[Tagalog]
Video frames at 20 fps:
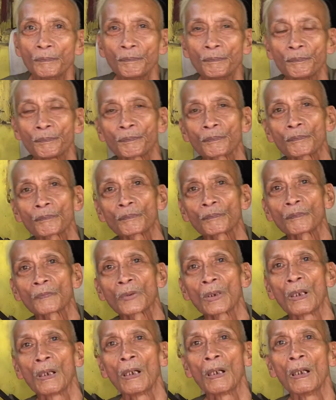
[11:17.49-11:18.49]
gusto
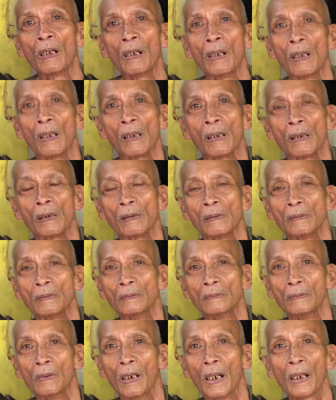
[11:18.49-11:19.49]
mong umutang,
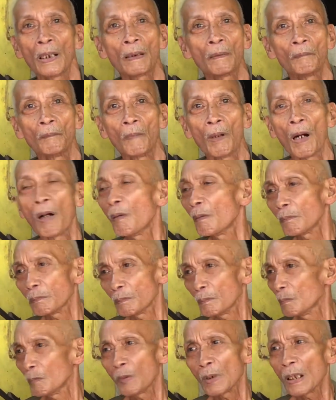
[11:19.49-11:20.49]
hindi ka Ah, papatangin.
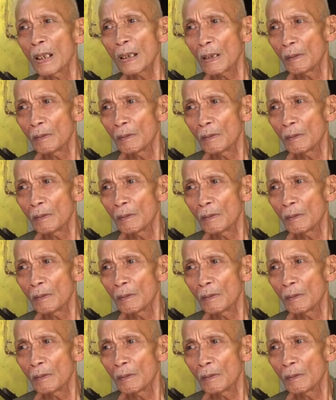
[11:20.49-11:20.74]
kaya wala.